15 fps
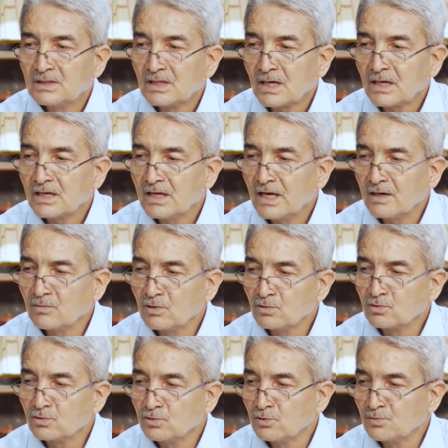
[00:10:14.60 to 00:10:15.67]

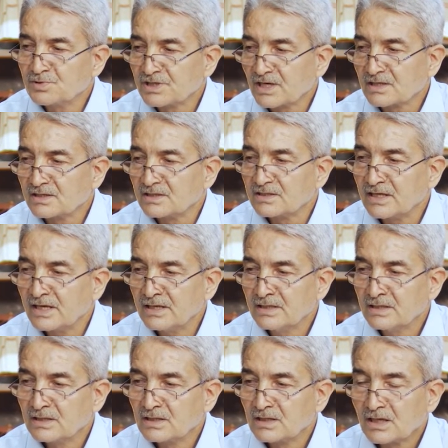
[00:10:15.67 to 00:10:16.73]
allamul guyub şeklinde
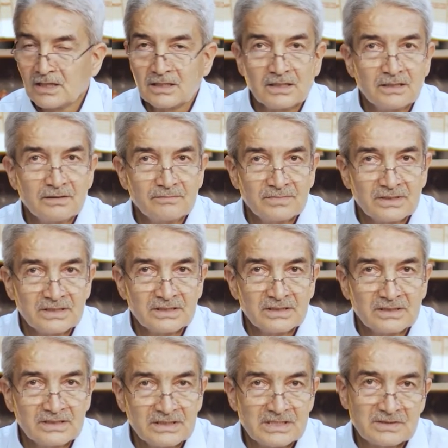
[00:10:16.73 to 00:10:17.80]
Allah'ın bir
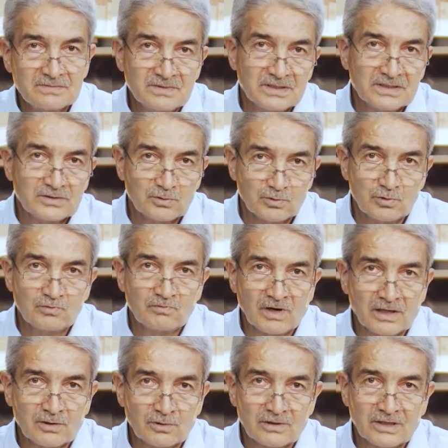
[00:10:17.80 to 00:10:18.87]
ismi,
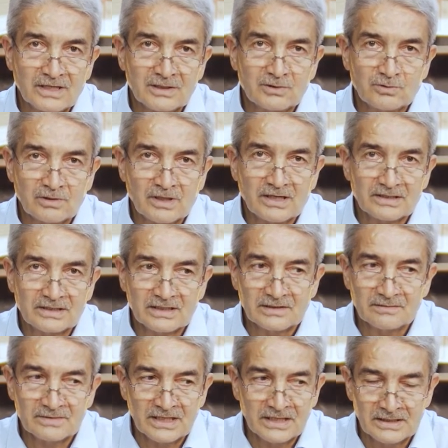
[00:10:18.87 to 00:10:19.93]
ünvanı olarak Kur'an-ı
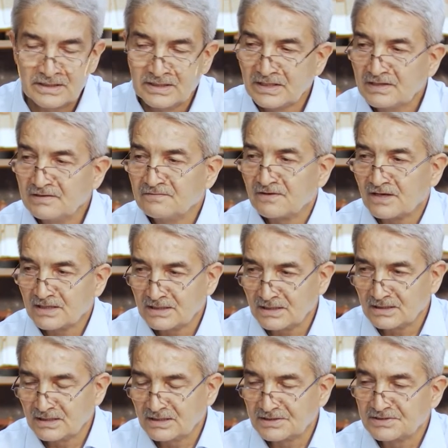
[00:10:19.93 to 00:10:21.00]
Kerim'de ifade
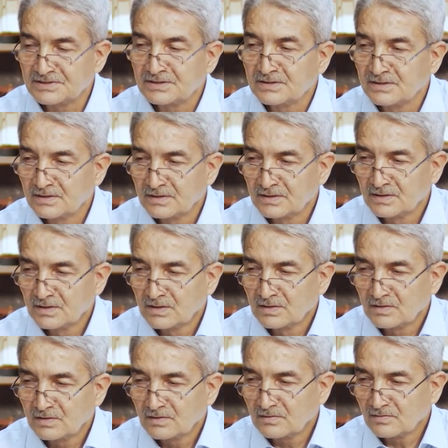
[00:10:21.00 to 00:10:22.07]
edilir
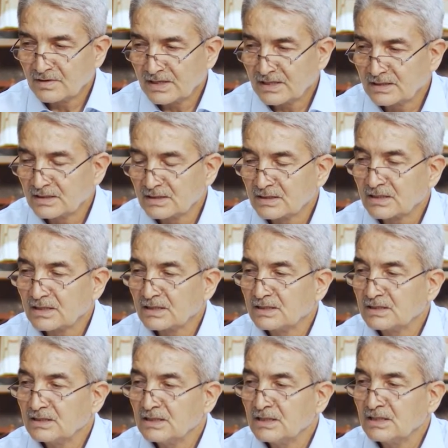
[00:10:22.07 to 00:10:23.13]
ve e,
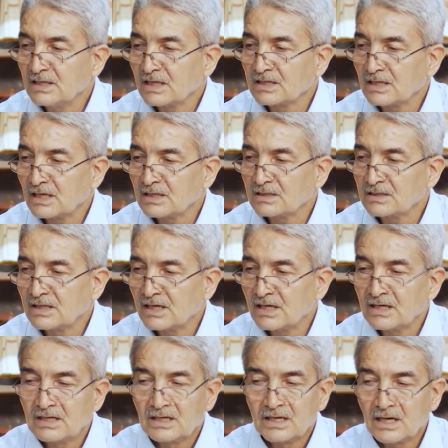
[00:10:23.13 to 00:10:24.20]
inneke ente
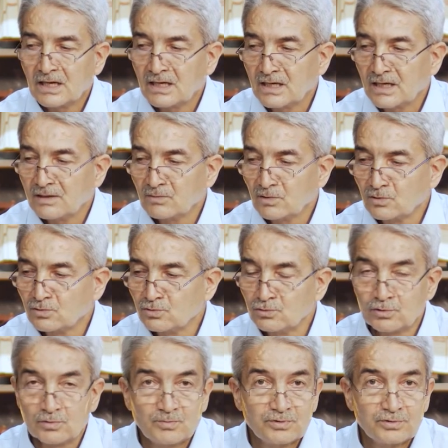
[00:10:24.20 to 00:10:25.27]
allamul
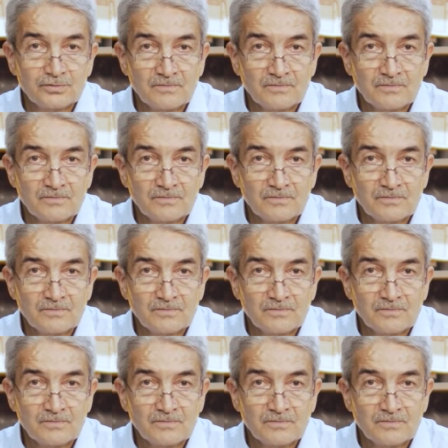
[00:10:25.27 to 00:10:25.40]
guyub